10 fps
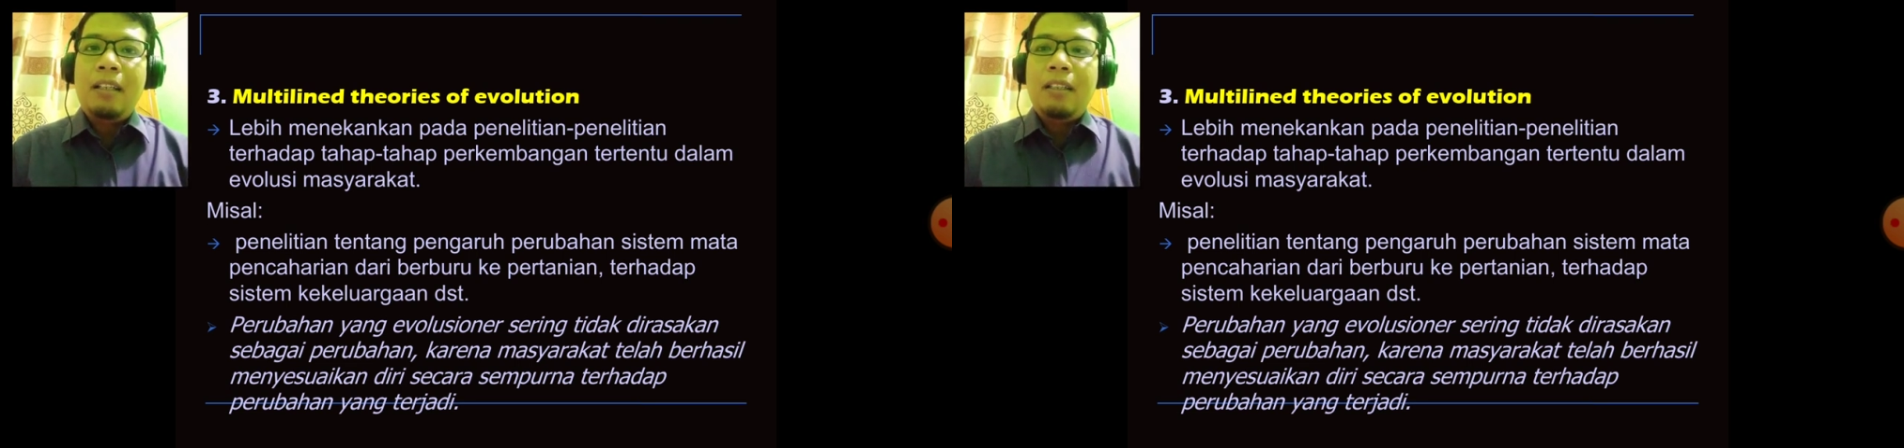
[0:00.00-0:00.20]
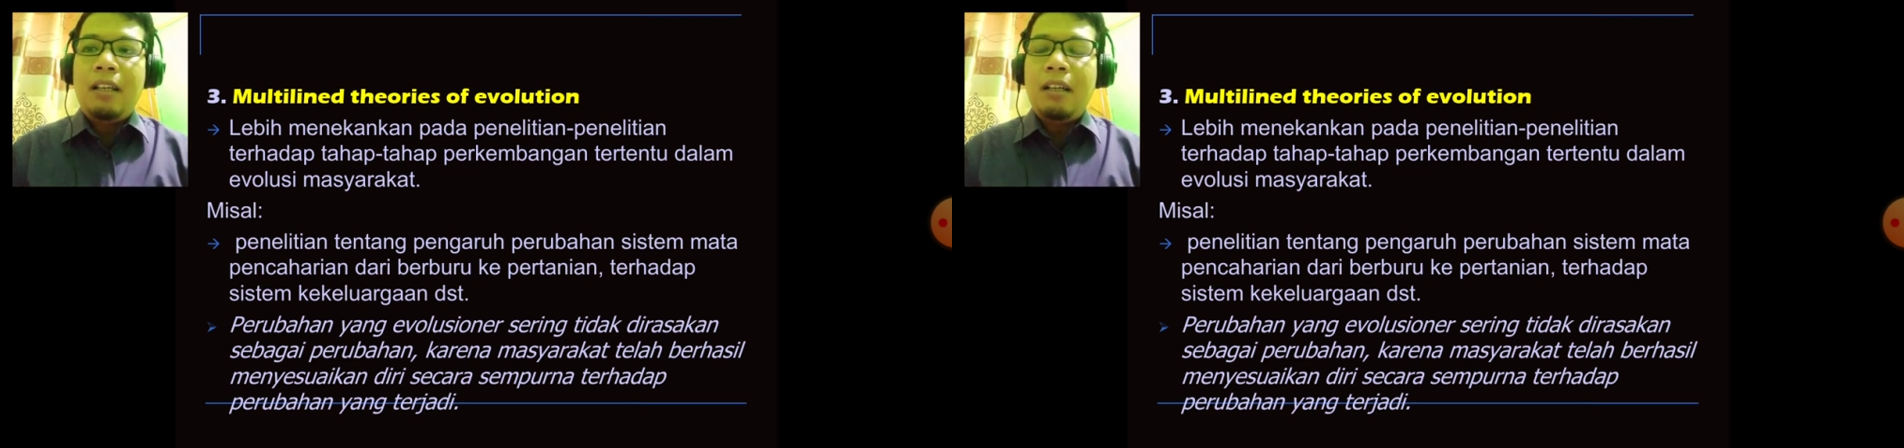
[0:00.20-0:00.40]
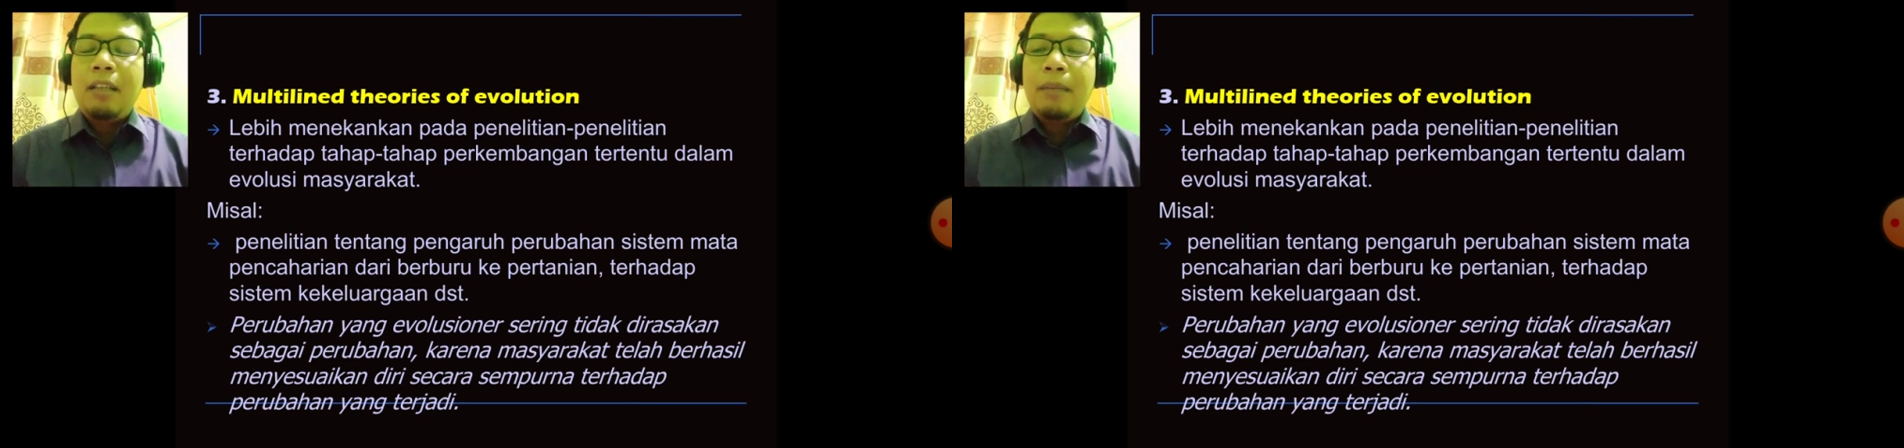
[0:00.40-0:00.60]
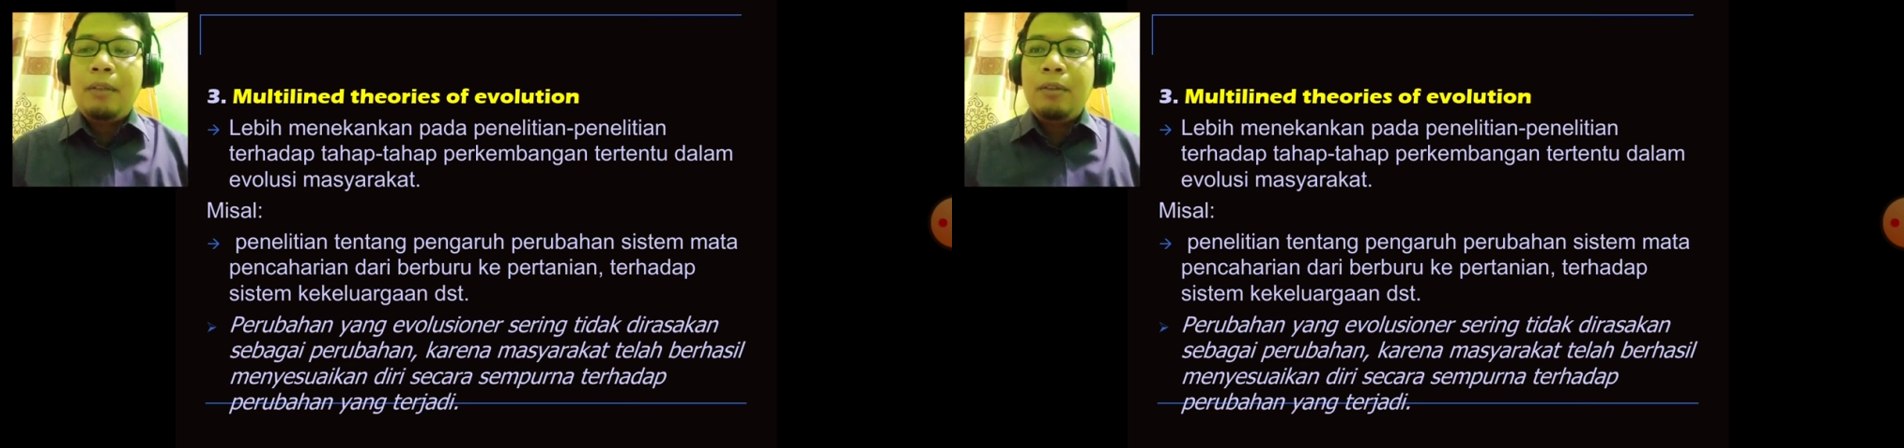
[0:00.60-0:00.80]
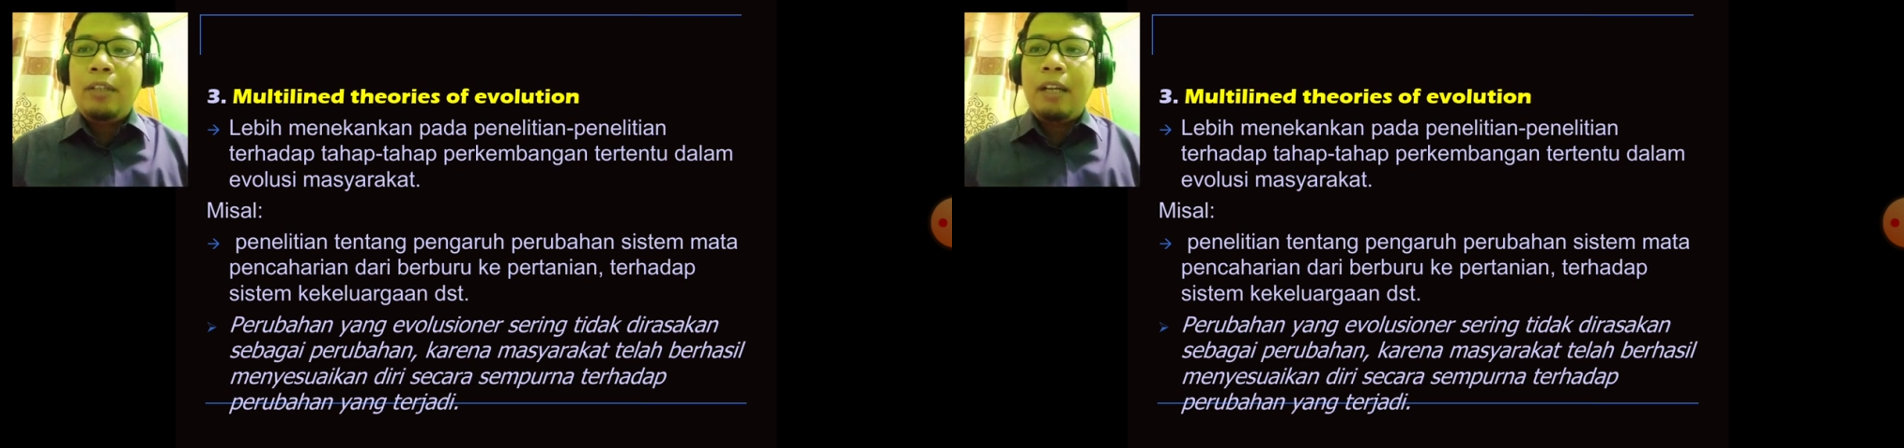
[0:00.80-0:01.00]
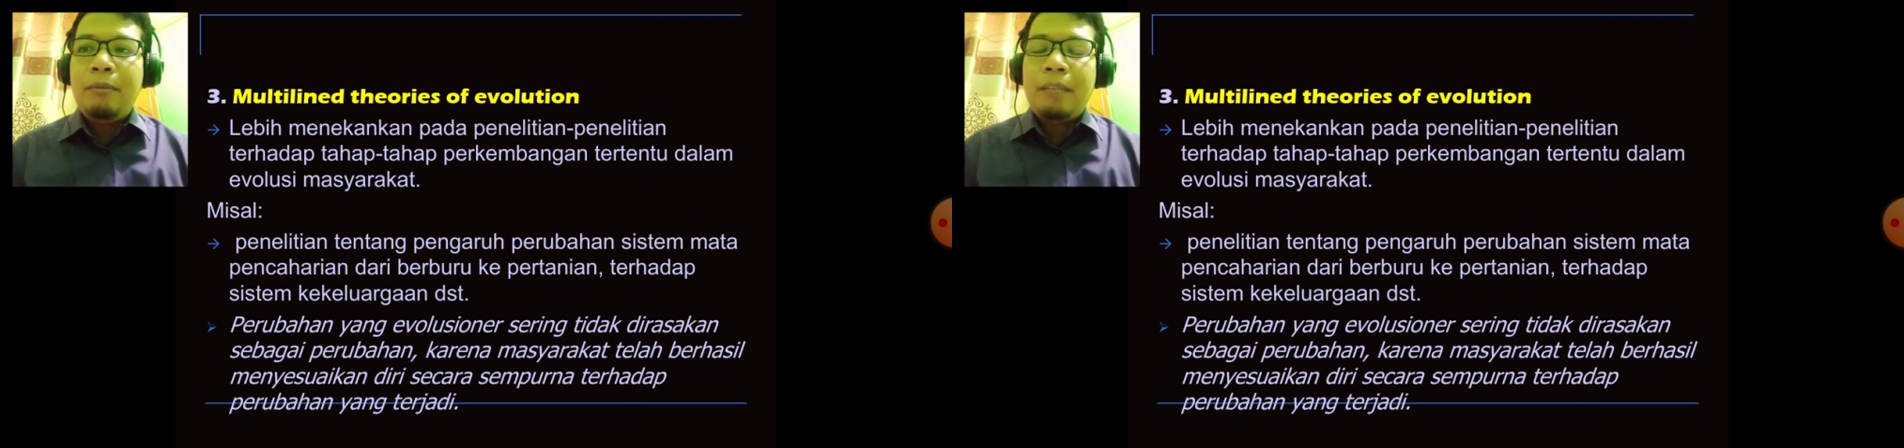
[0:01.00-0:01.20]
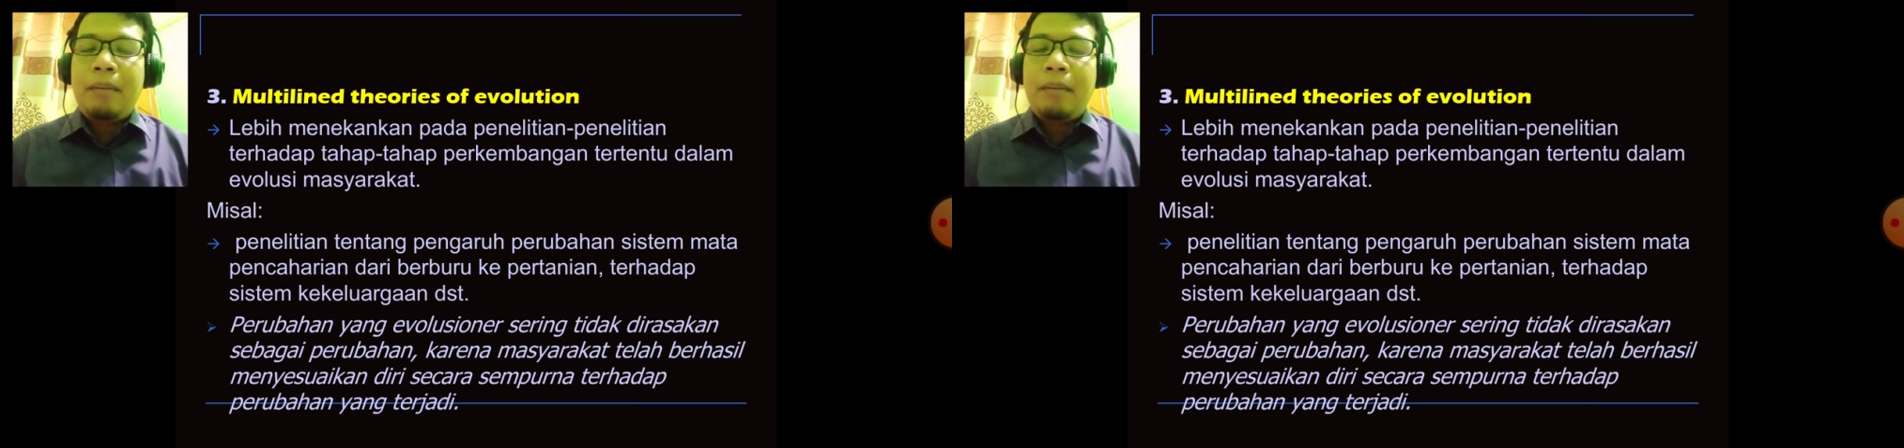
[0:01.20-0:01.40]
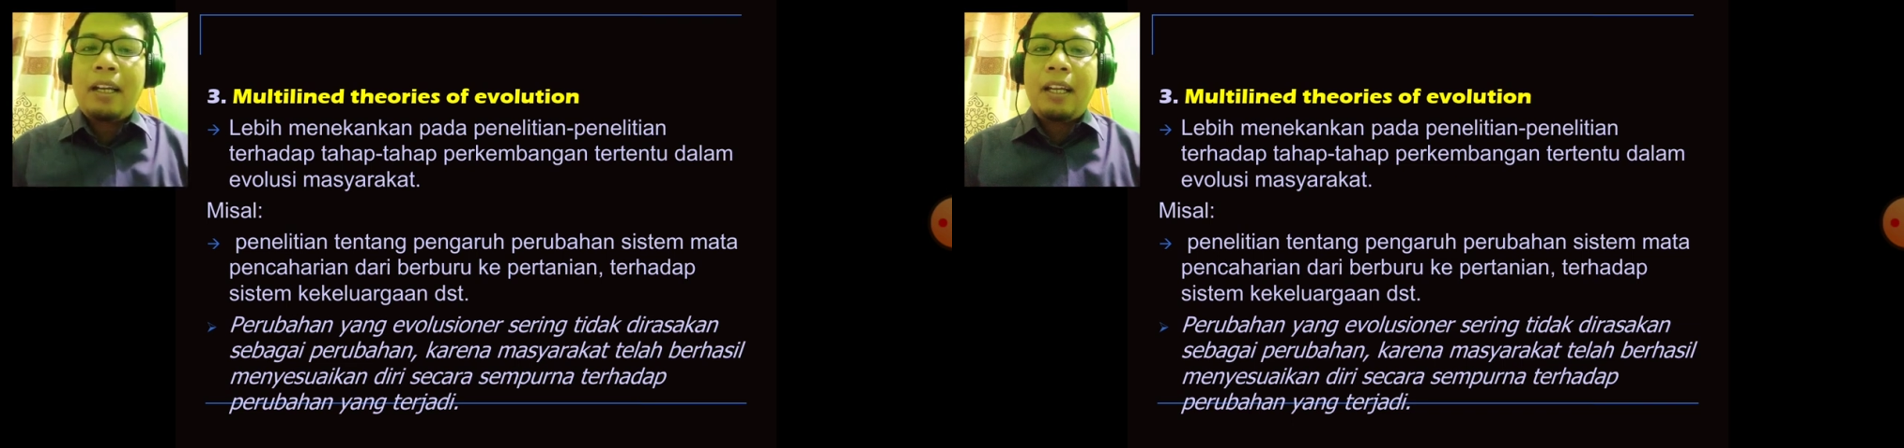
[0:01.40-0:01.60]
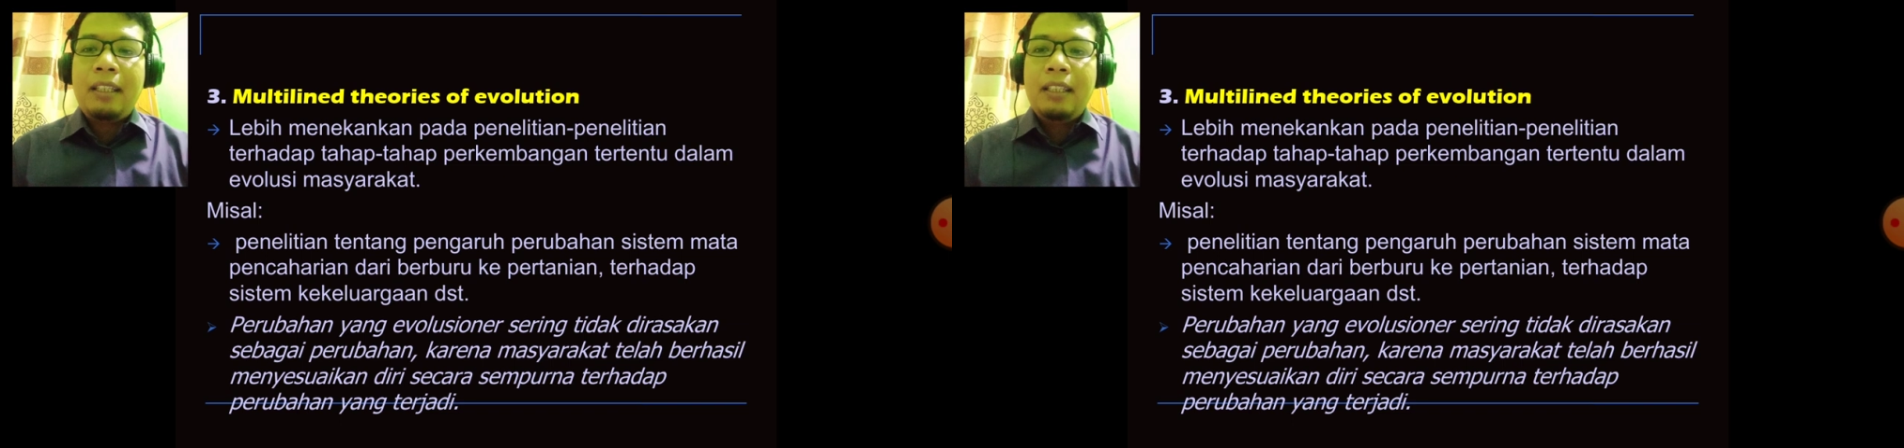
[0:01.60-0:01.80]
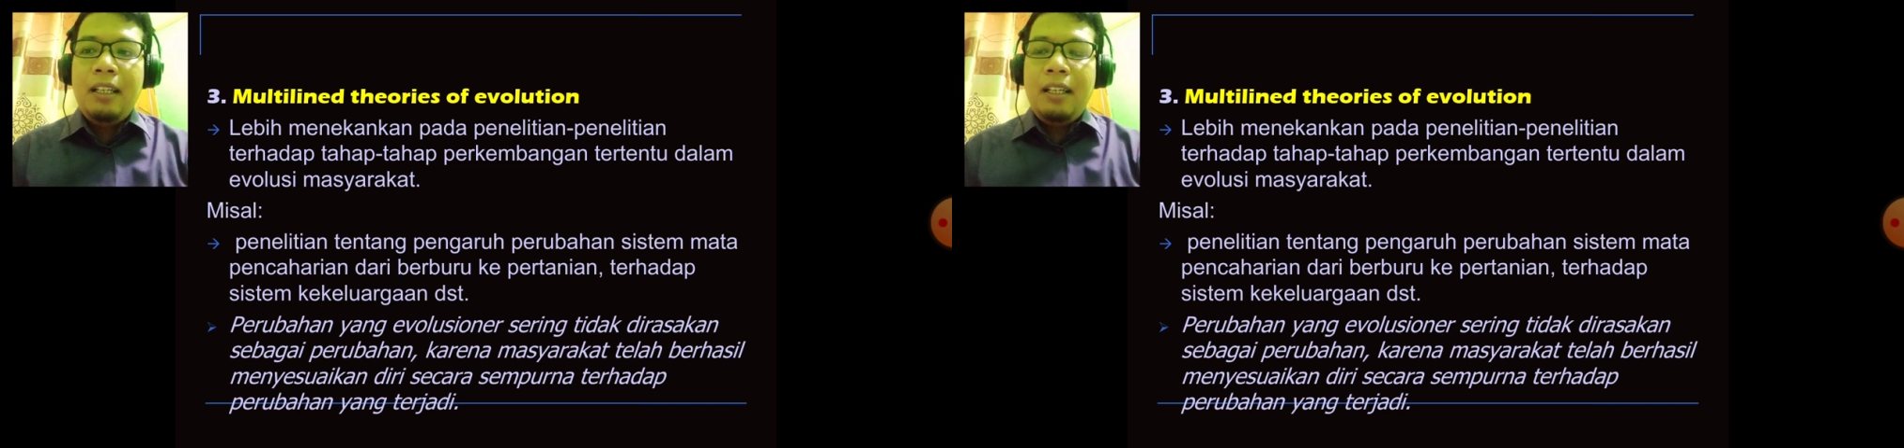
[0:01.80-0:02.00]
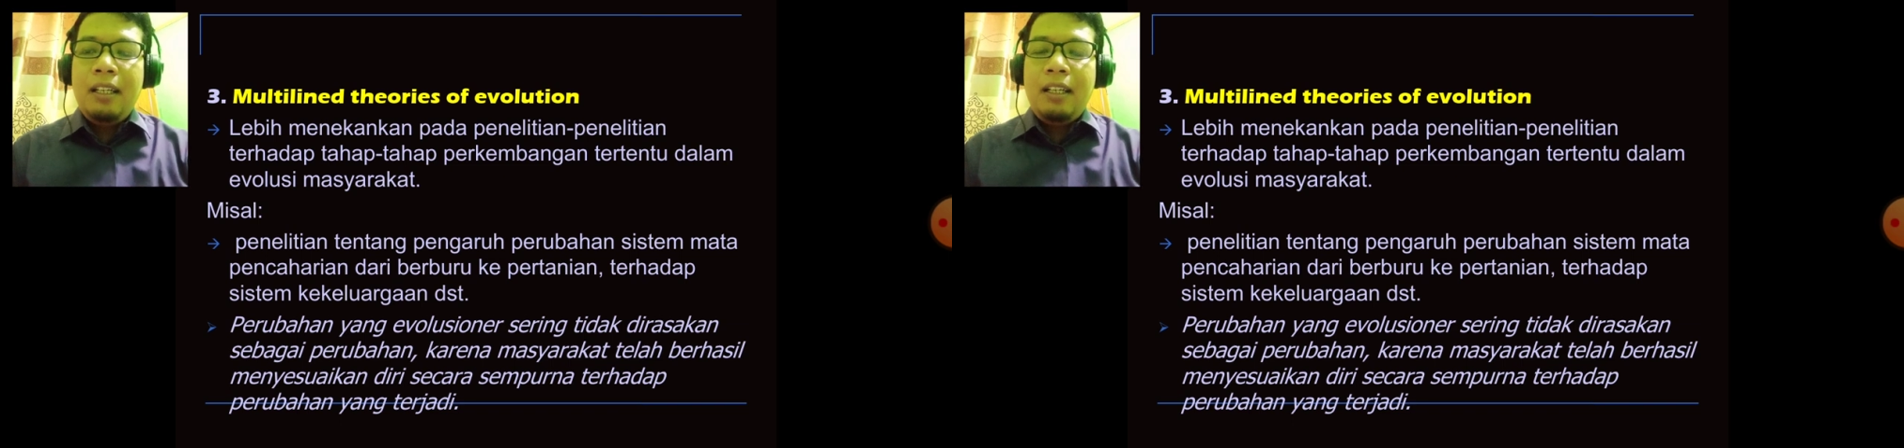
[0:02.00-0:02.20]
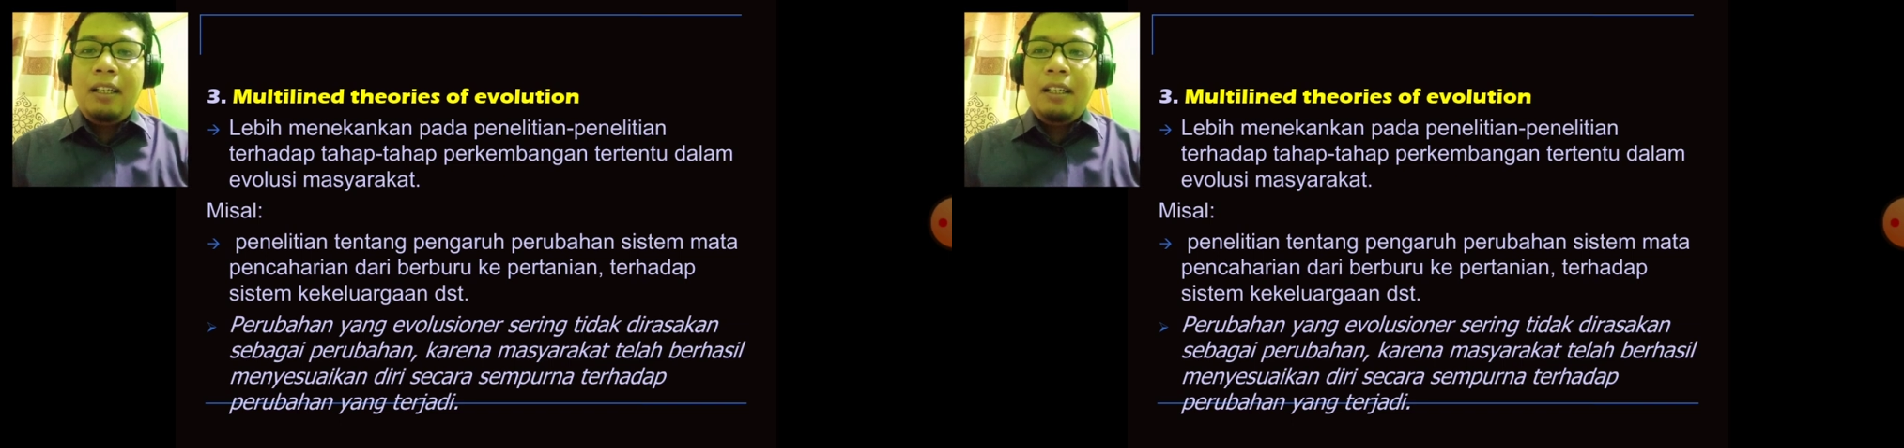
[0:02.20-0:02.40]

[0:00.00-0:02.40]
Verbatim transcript: jadi yang zaman dulu yang mungkin pakaian e,